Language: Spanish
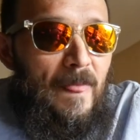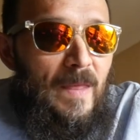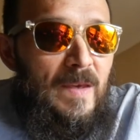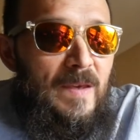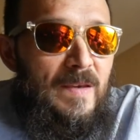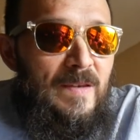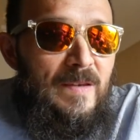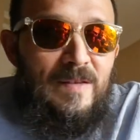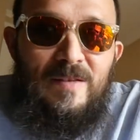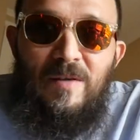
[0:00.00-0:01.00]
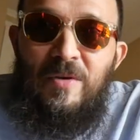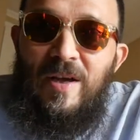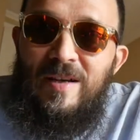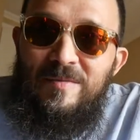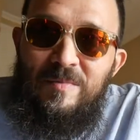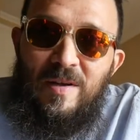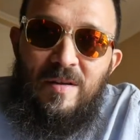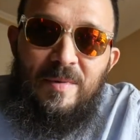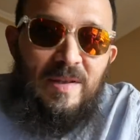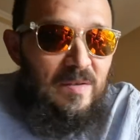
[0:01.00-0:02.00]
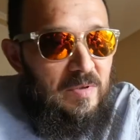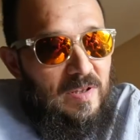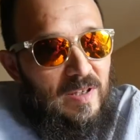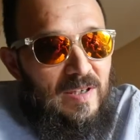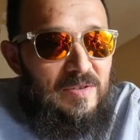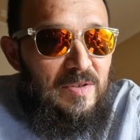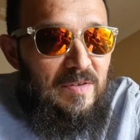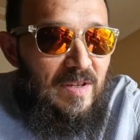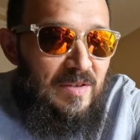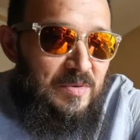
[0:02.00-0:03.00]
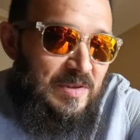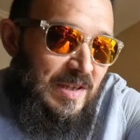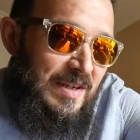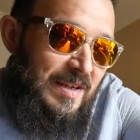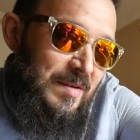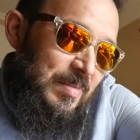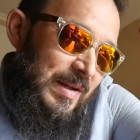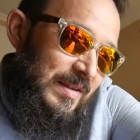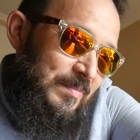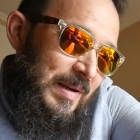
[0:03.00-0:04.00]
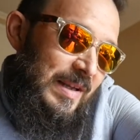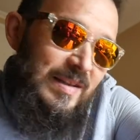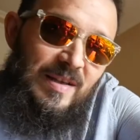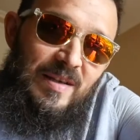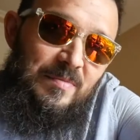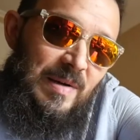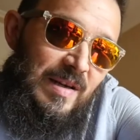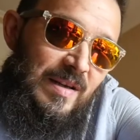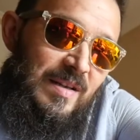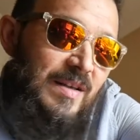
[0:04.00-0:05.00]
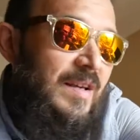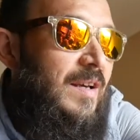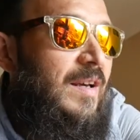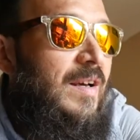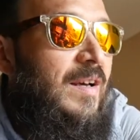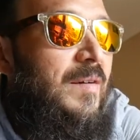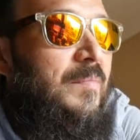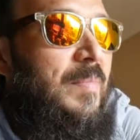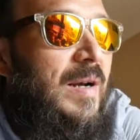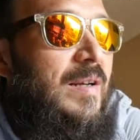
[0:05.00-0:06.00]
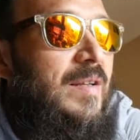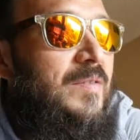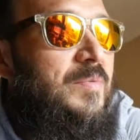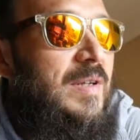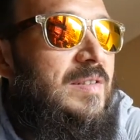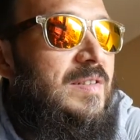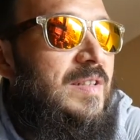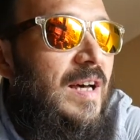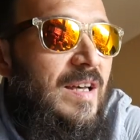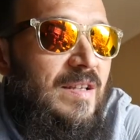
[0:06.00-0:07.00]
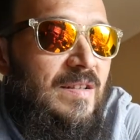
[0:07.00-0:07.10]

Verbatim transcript: y, saborear brevemente. en este caso lo voy a usar aquí para, esta Berlin, Berlin Weight Style.